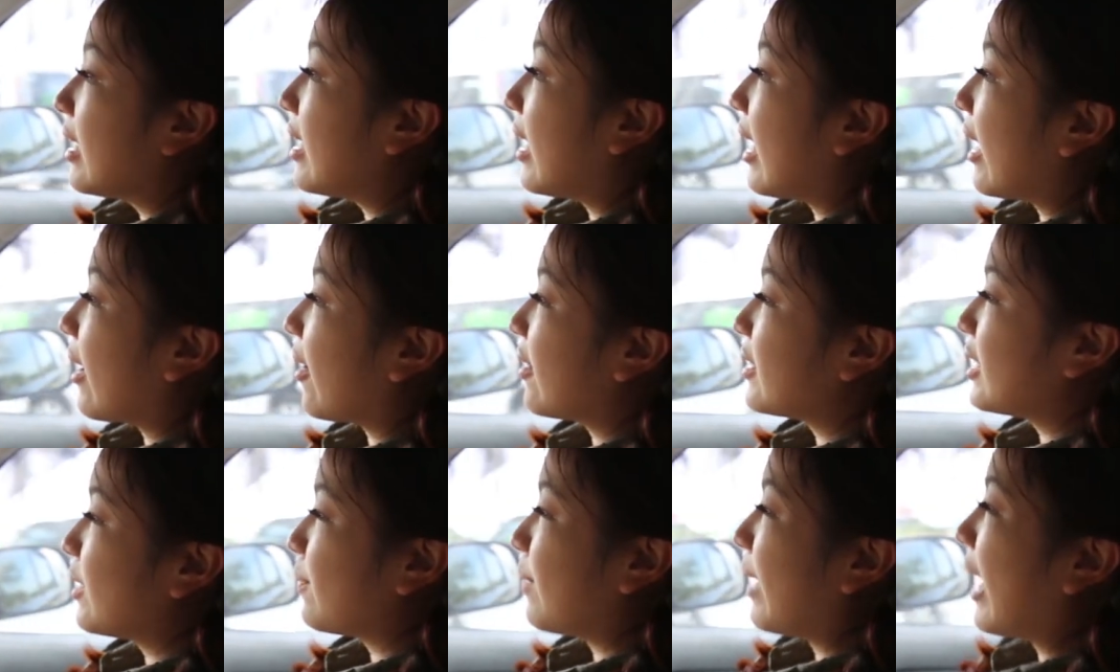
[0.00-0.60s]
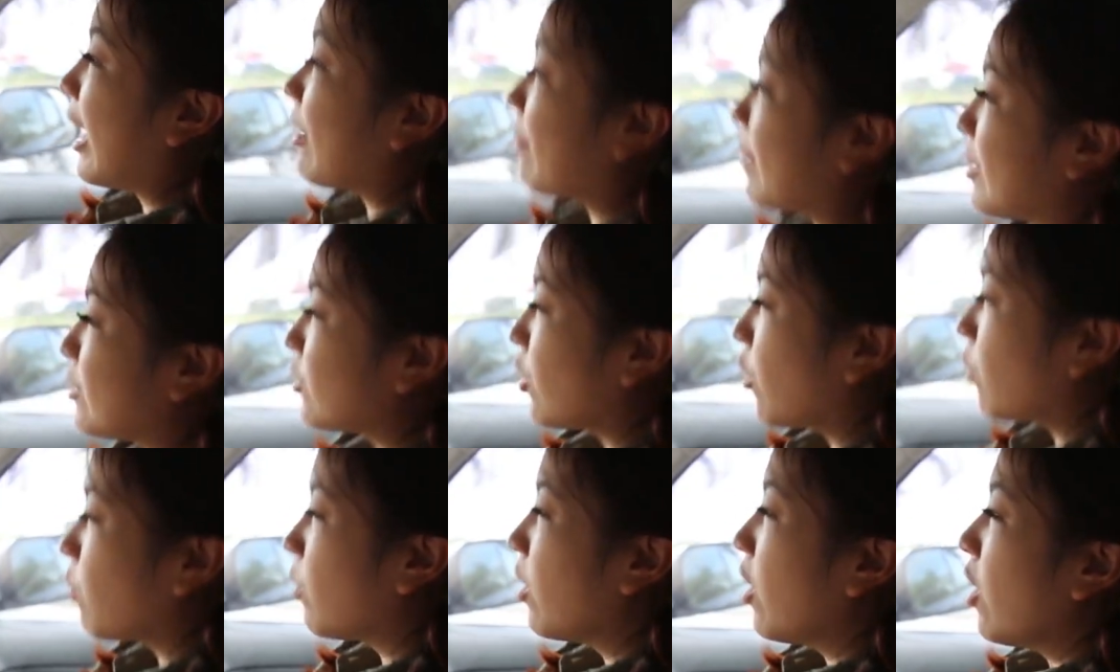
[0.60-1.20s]
แล้วก็จะพาไป
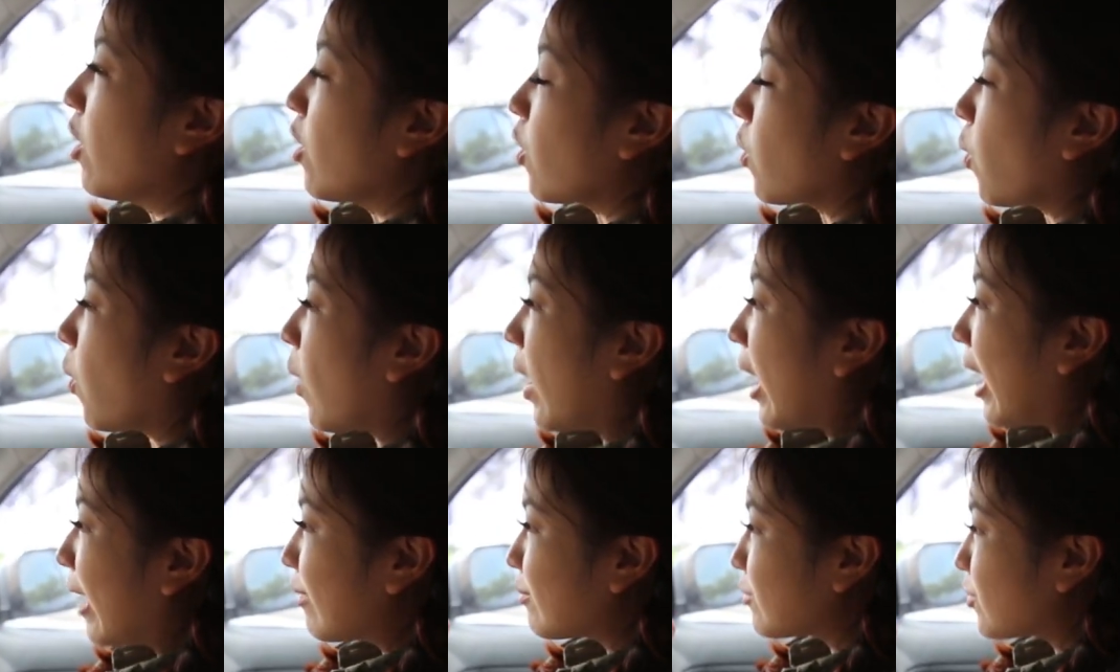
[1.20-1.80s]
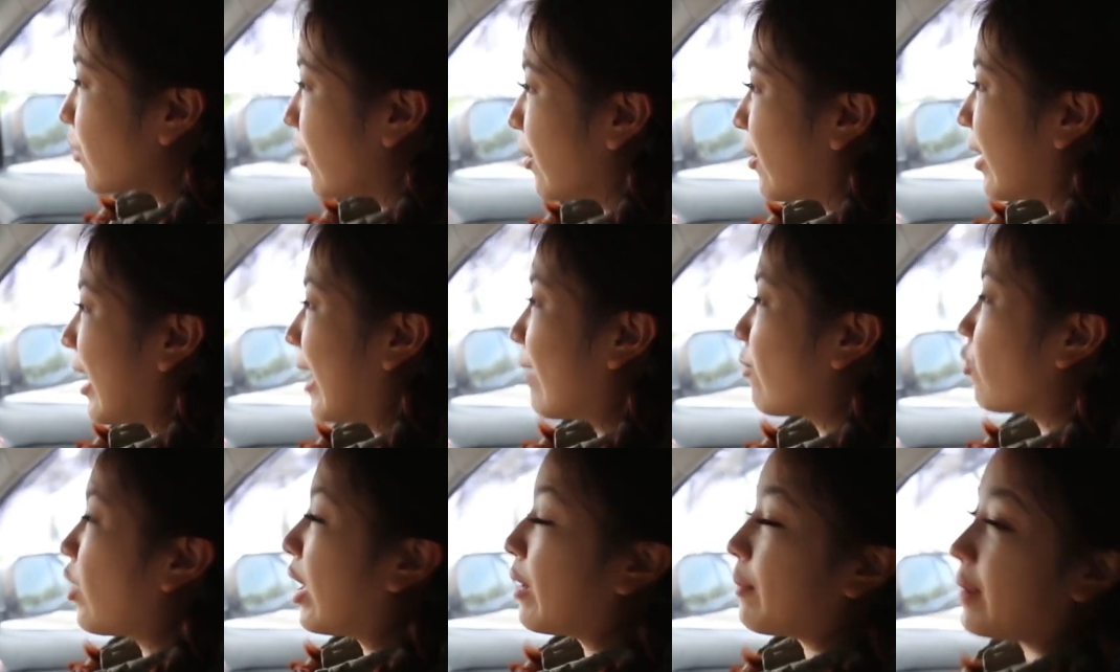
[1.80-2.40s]
ชมความสวยงา
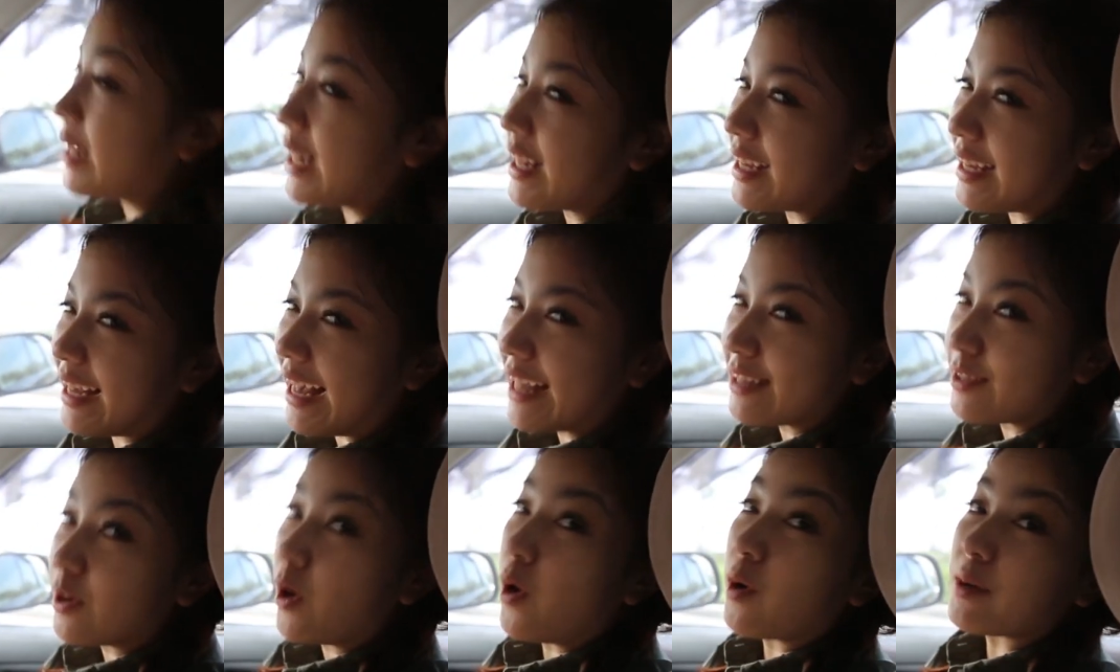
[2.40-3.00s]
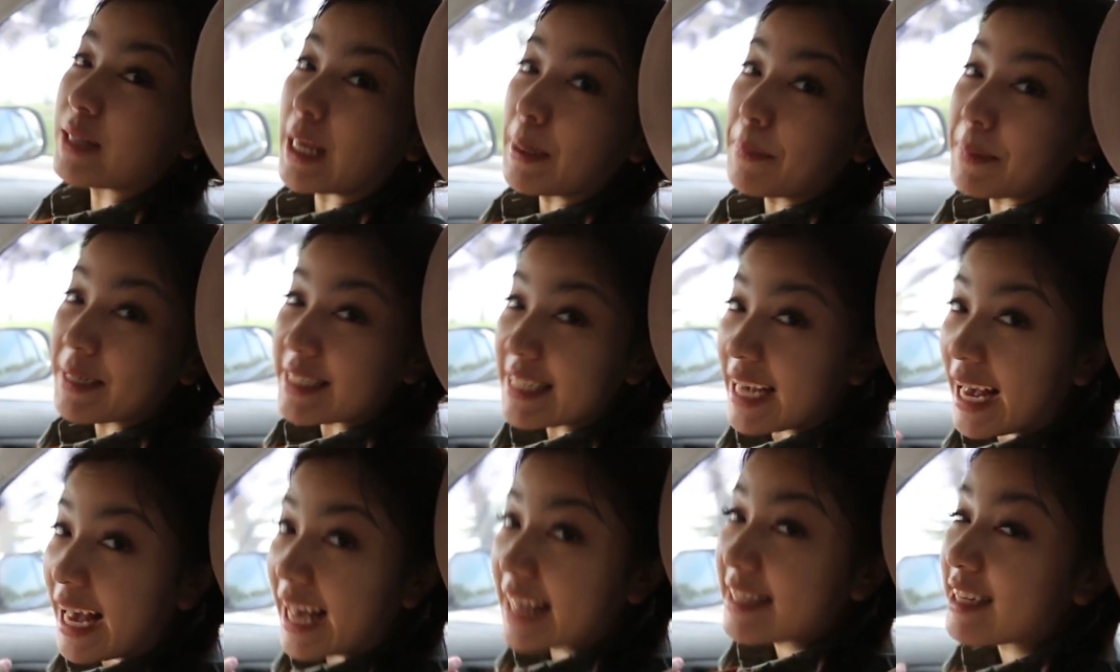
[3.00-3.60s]
มความอลังการของธรรม
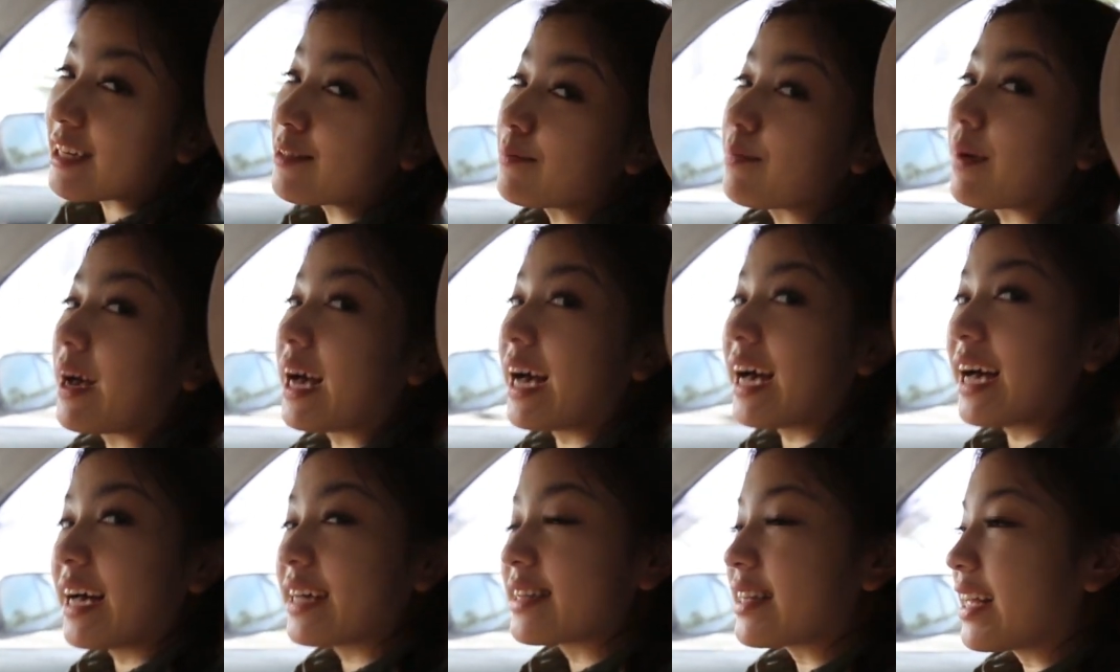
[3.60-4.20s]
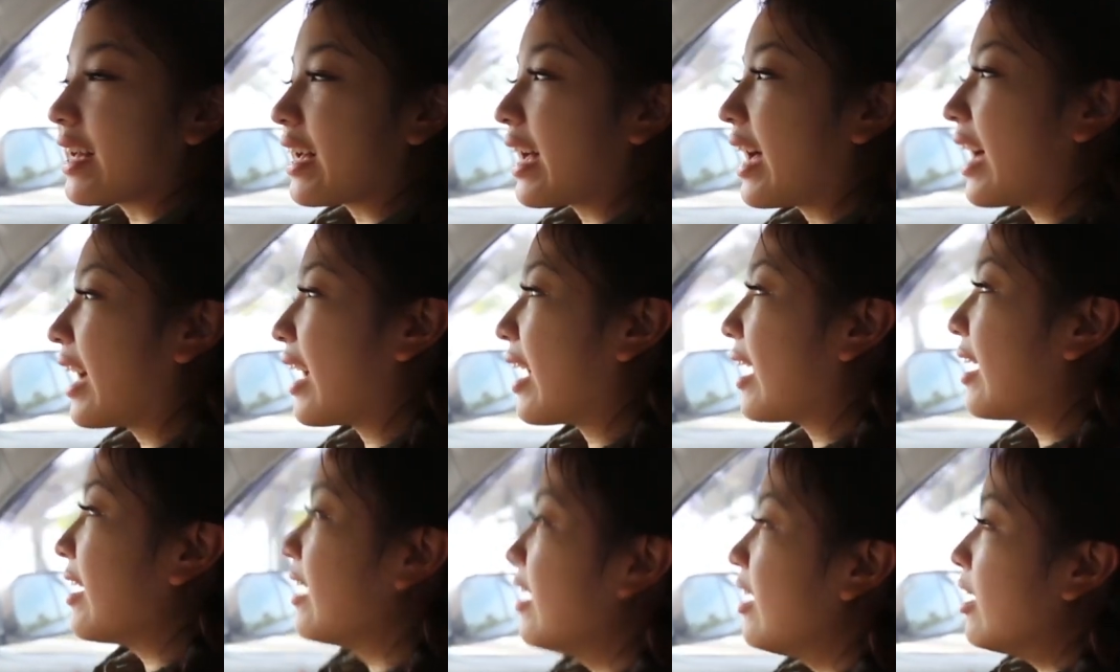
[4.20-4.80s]
ชาติกันบ้างนะคะ